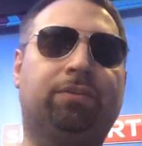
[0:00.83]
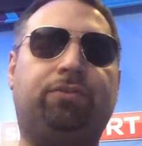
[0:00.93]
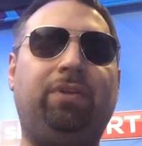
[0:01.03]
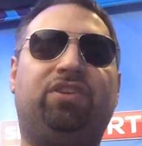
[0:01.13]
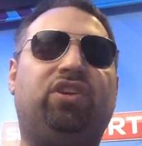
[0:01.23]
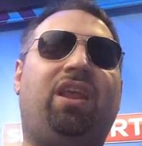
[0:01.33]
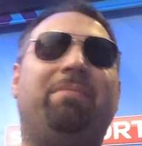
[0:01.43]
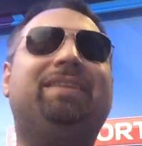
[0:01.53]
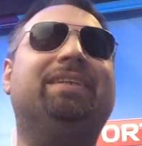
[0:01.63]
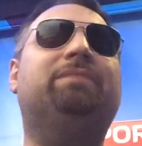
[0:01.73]
Sudigi
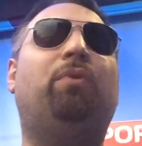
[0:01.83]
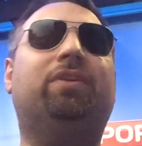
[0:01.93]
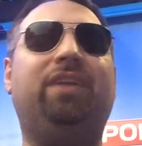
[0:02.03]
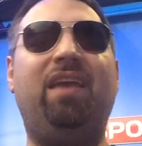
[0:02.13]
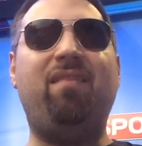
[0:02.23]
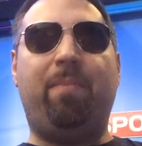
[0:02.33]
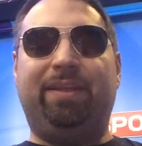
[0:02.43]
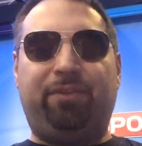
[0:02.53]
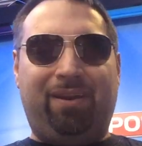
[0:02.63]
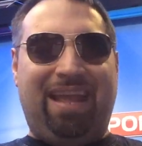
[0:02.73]
amici sportivi e
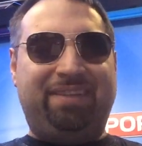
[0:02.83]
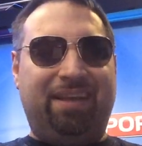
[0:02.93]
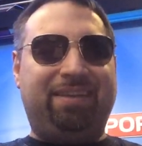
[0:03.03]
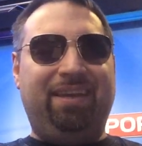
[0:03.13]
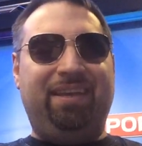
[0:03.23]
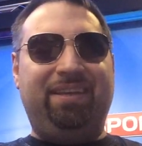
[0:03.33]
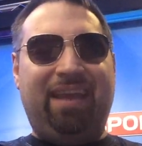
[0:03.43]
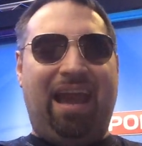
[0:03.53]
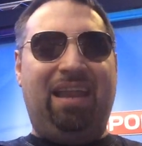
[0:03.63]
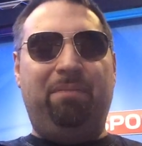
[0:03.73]
bentornati a Chiedi
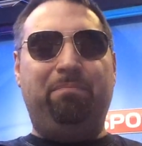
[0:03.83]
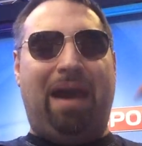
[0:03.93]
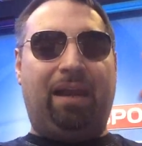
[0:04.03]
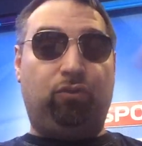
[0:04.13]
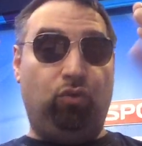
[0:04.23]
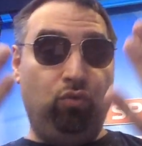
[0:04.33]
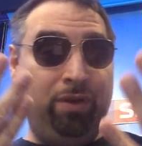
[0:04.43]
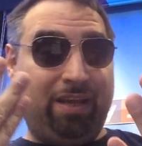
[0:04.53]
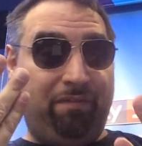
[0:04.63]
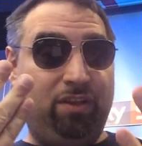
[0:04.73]
al Bardo,
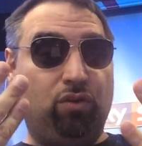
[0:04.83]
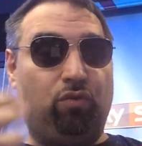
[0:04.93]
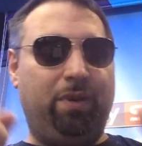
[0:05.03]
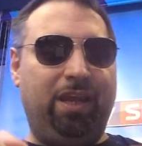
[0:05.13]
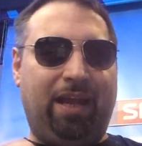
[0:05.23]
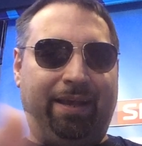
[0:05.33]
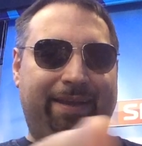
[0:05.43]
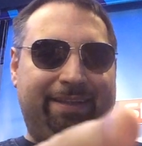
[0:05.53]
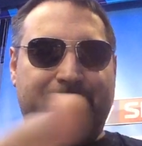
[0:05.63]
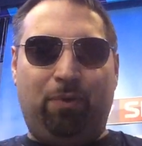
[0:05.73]
l'unica videorubrica che
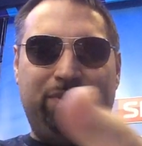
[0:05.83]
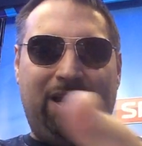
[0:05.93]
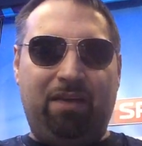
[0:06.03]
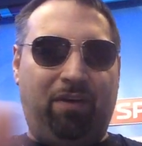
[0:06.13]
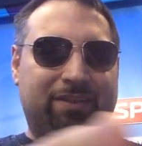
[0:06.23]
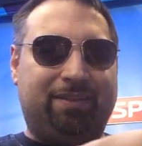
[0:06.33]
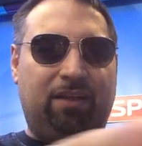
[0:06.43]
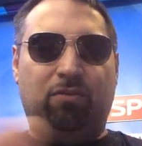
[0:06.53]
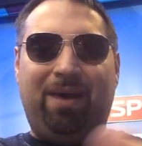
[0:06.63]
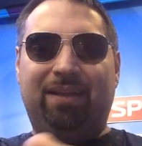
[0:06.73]
risponde alle
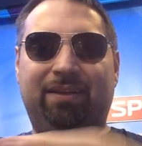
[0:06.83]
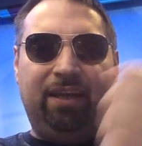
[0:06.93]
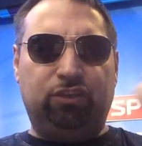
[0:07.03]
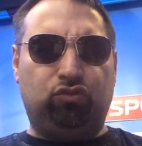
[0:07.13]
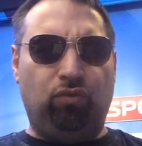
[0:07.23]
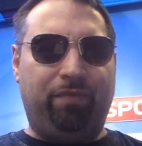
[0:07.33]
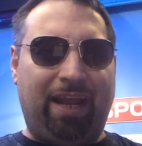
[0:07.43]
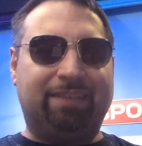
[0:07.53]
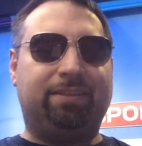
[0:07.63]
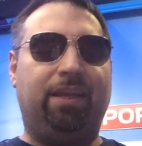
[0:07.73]
vostre domande sul
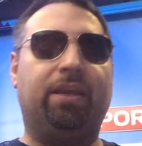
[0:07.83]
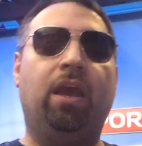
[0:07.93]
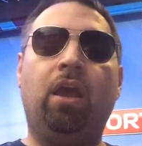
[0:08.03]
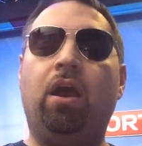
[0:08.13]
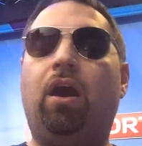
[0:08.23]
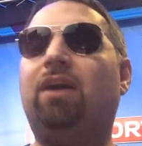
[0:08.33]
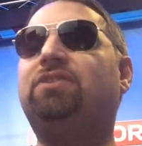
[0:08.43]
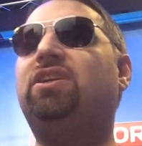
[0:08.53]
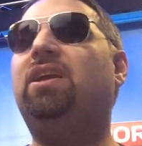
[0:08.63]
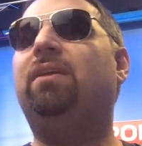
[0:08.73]
wrestling.
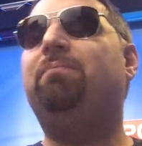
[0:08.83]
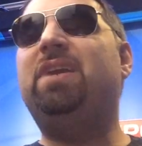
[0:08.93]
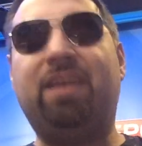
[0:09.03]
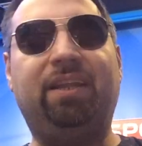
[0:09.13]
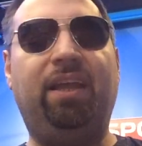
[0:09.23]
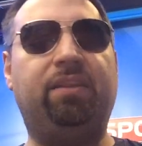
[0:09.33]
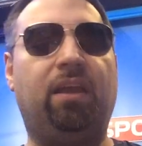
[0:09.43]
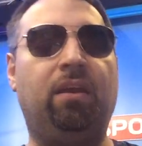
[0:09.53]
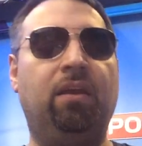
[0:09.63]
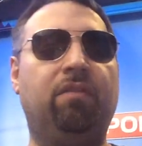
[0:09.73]
Oggi mi
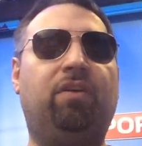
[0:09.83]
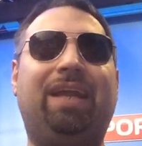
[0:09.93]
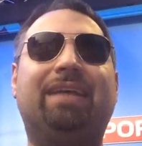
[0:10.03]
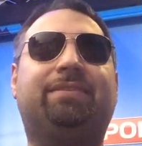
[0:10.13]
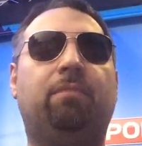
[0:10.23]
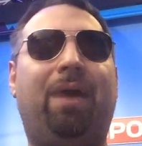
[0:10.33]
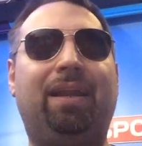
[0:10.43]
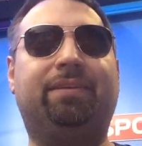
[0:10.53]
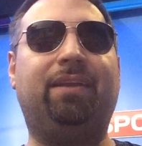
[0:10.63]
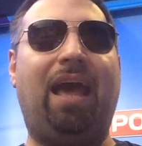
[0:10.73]
chiedete, vorresti il
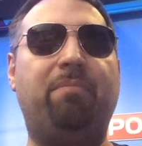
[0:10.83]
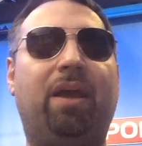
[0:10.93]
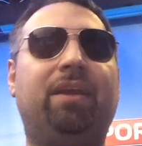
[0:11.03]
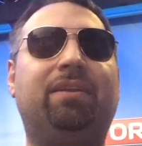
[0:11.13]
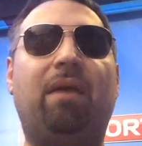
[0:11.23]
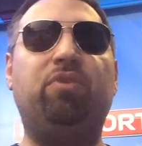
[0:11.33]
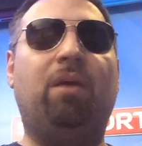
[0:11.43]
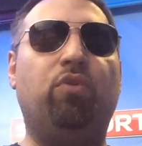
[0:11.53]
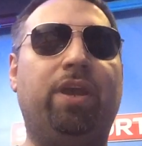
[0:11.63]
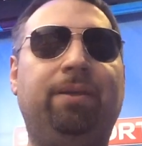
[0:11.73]
Ballet Club in
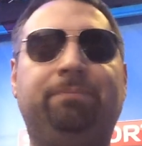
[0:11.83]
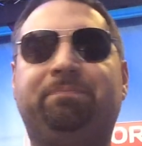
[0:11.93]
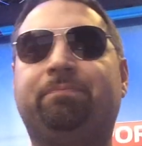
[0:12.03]
WWE?